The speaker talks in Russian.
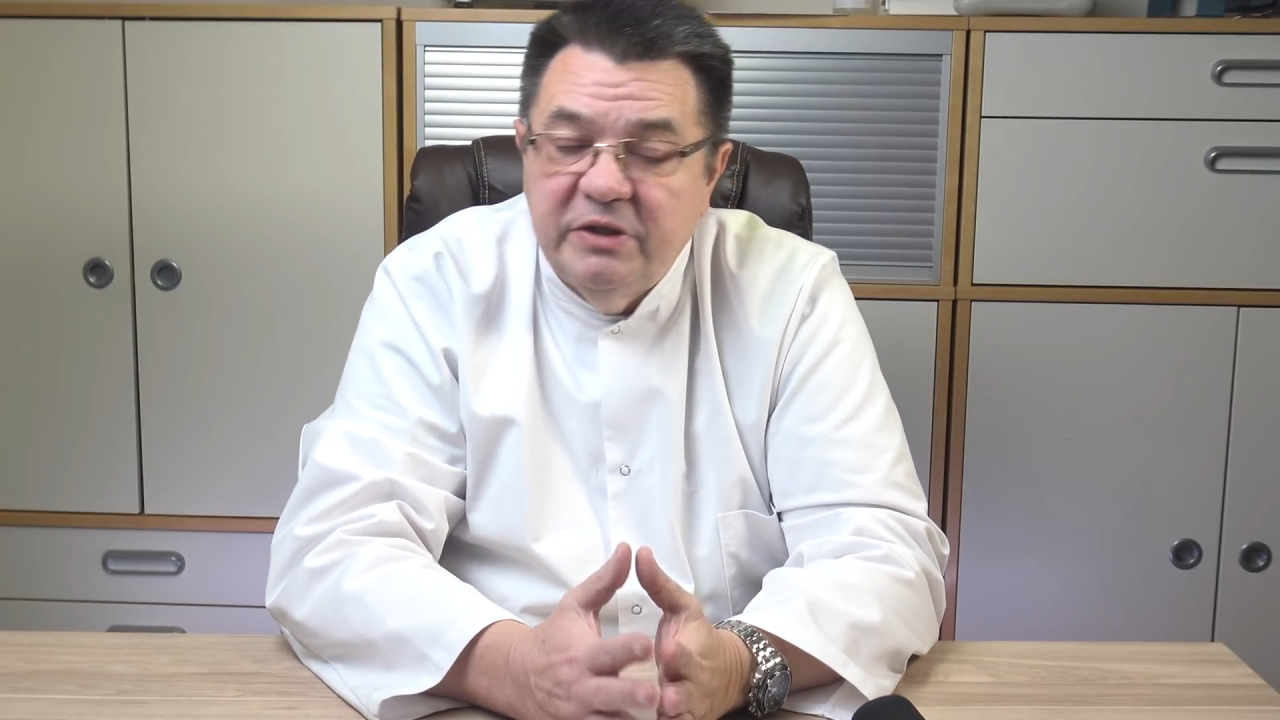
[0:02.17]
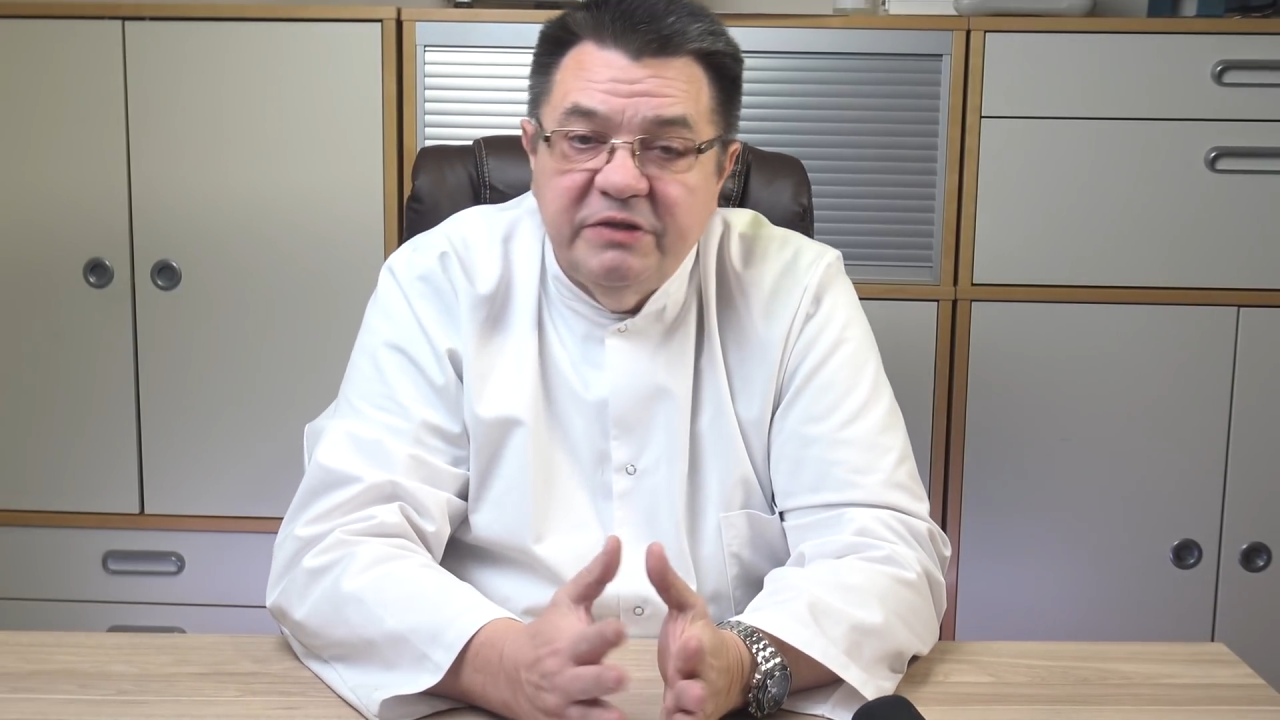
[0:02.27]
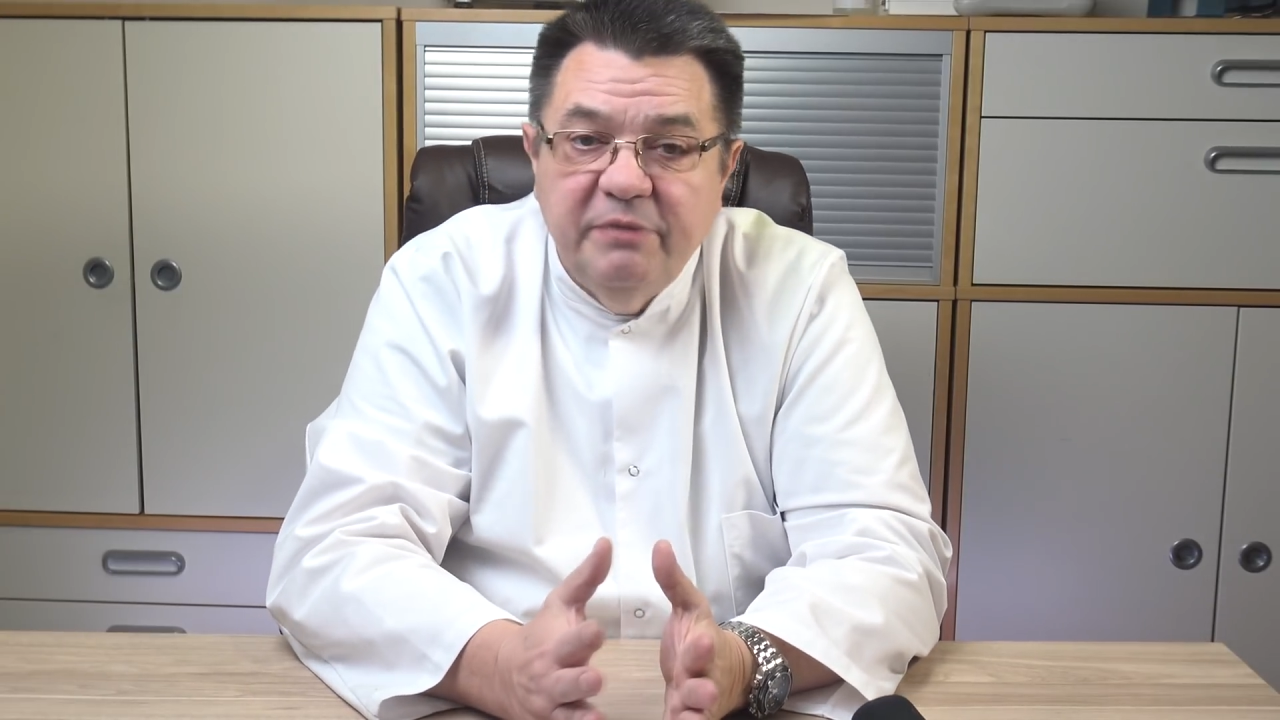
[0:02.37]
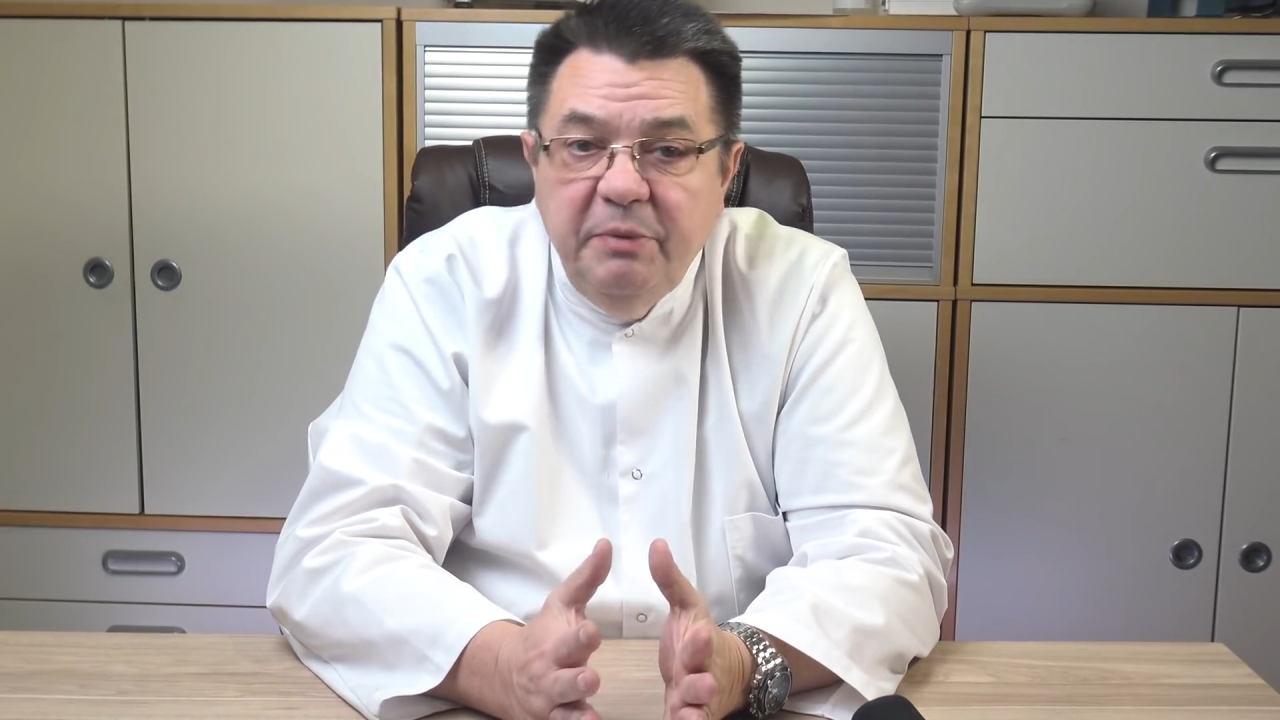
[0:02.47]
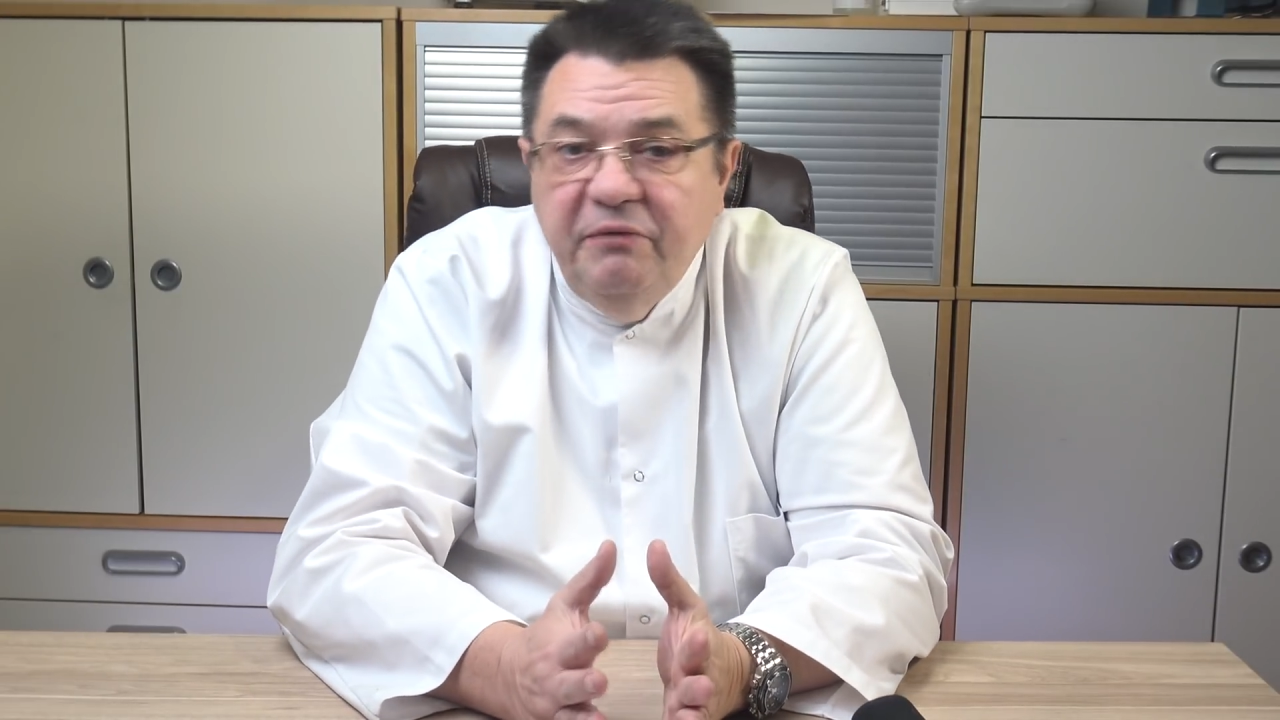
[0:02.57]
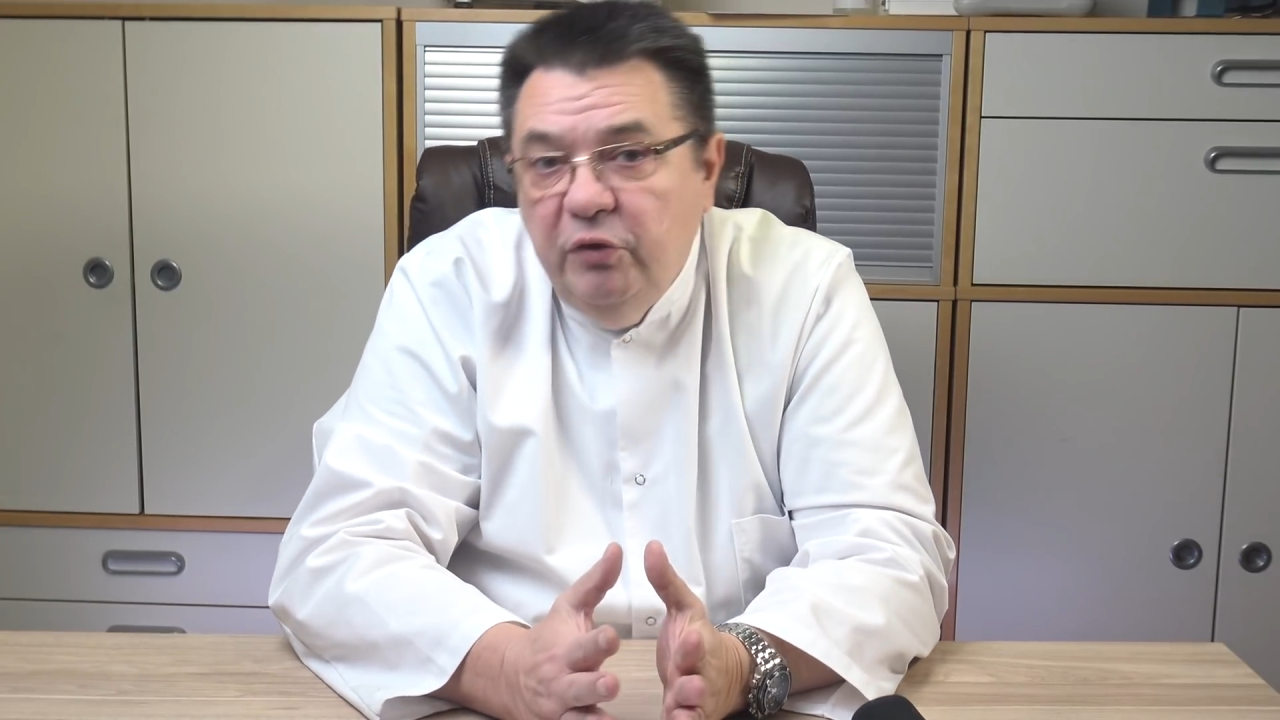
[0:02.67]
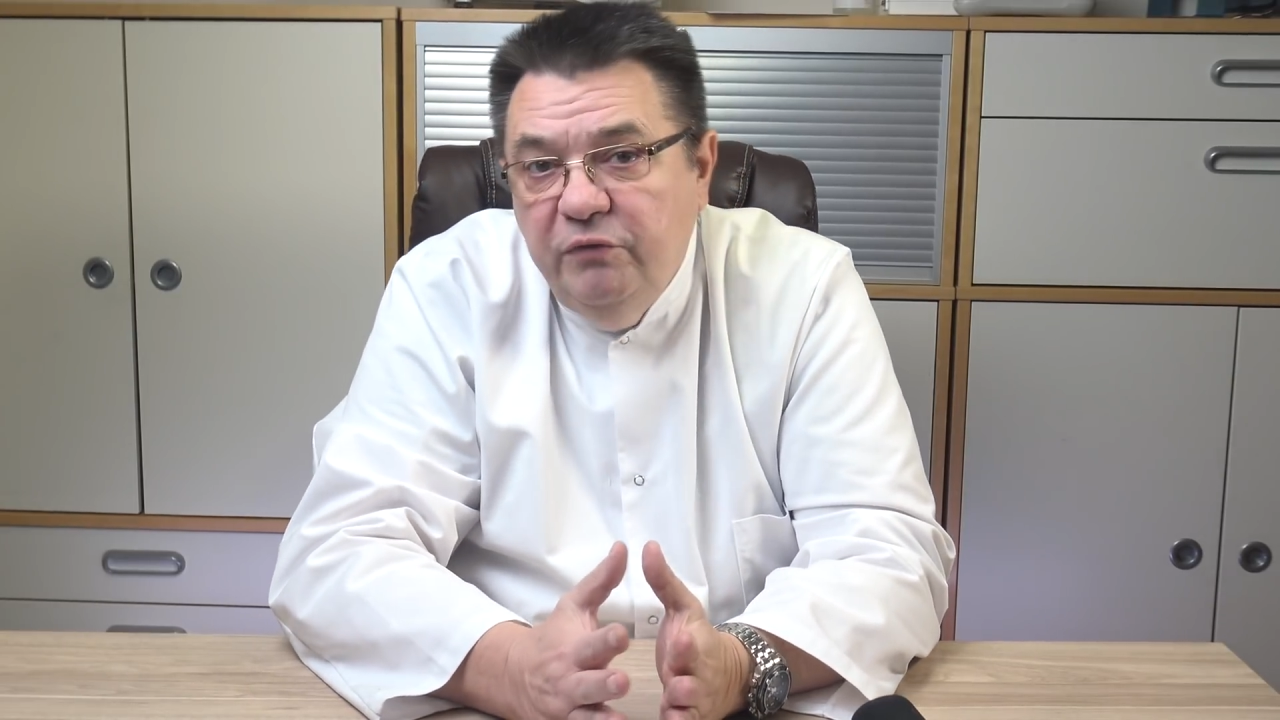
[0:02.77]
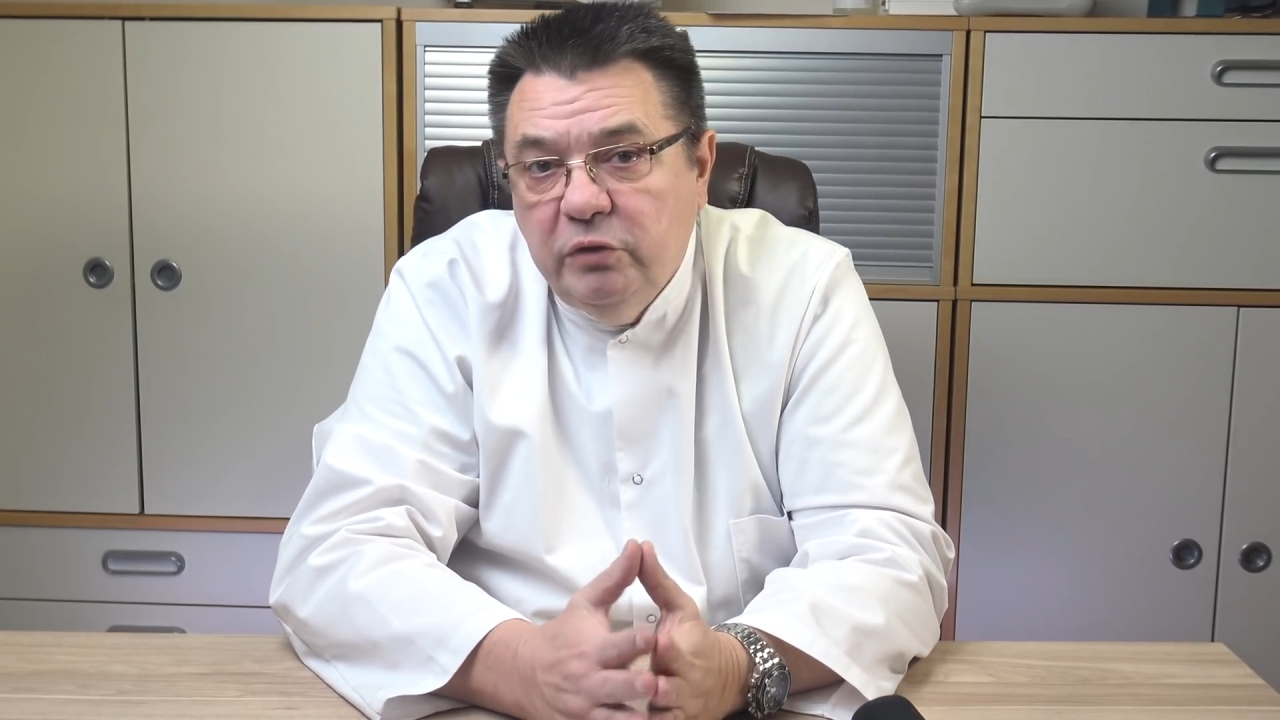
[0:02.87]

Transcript: С вами вновь